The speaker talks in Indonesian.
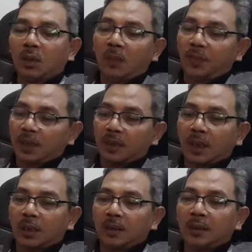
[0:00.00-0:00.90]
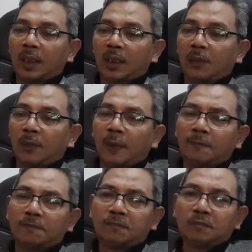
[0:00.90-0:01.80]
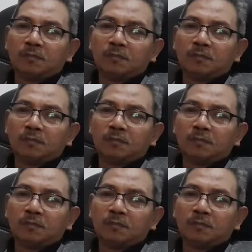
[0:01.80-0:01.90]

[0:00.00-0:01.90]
kedua bisa jadi karena memang